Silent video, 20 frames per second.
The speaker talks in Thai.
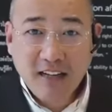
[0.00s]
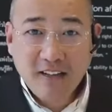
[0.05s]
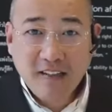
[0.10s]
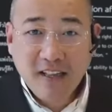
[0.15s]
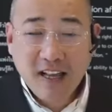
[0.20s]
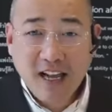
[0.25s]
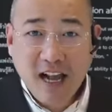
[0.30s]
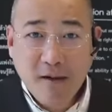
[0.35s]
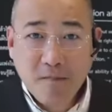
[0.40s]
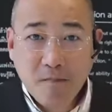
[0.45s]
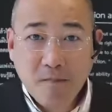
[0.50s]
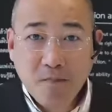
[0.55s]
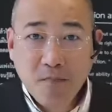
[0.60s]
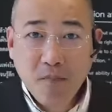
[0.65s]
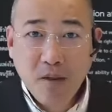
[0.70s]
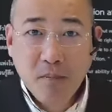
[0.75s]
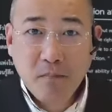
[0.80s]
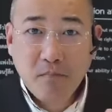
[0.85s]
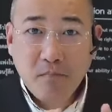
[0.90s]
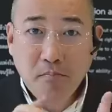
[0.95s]
นะครับ
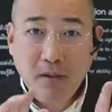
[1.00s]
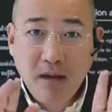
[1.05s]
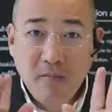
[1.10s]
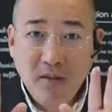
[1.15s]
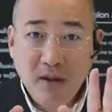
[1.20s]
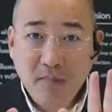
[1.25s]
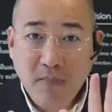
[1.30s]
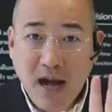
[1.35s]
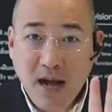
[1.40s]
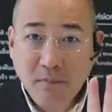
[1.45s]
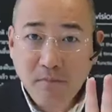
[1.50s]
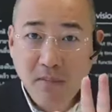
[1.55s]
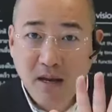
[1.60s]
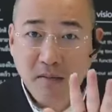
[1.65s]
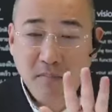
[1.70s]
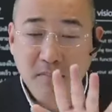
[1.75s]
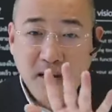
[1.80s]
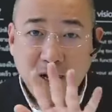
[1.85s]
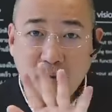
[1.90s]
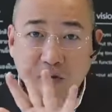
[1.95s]
ไม่มีภาพบิด
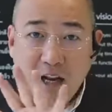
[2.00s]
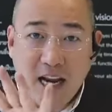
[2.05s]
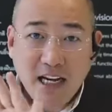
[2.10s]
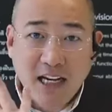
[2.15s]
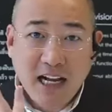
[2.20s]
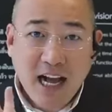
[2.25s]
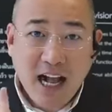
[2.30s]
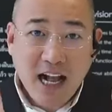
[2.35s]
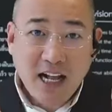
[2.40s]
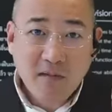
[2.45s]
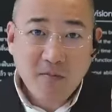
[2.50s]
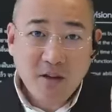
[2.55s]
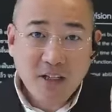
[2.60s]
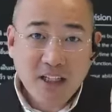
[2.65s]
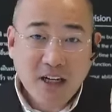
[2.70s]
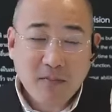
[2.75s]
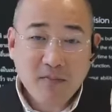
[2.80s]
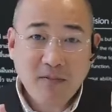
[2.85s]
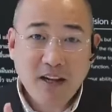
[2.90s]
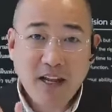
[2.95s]
เบี้ยวด้านข้างเหมือน
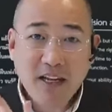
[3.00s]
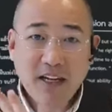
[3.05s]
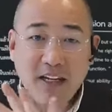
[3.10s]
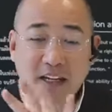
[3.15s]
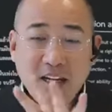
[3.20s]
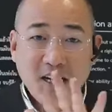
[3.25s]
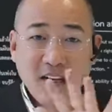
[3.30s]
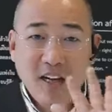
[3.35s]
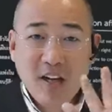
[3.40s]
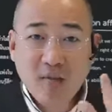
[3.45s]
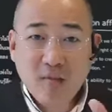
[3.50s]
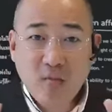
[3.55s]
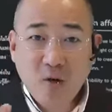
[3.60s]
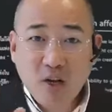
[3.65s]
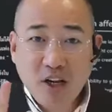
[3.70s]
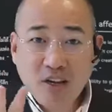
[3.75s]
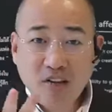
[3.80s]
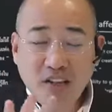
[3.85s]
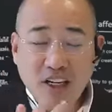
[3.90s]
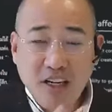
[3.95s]
กับเลนโปรเก
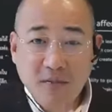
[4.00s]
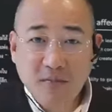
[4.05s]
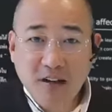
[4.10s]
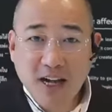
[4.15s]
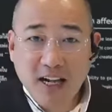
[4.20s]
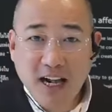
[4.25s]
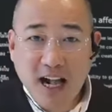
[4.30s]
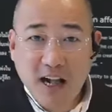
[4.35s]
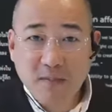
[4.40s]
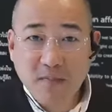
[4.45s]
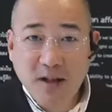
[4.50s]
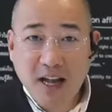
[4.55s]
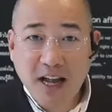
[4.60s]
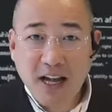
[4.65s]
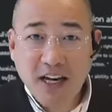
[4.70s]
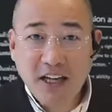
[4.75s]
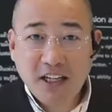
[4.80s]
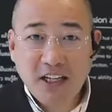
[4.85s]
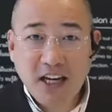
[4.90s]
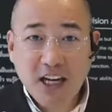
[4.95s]
รสซีฟราคาแพง
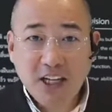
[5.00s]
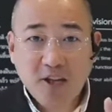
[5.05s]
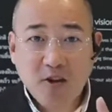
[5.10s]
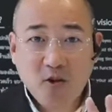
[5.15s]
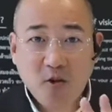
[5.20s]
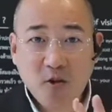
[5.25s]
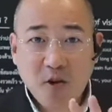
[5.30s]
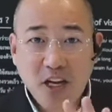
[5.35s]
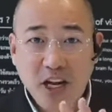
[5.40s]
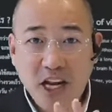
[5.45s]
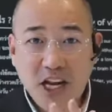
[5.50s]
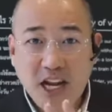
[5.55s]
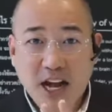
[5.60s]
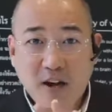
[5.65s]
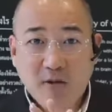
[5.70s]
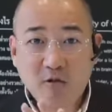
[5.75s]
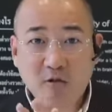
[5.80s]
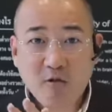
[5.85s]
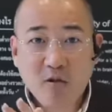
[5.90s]
เทคโนโลยีเก่า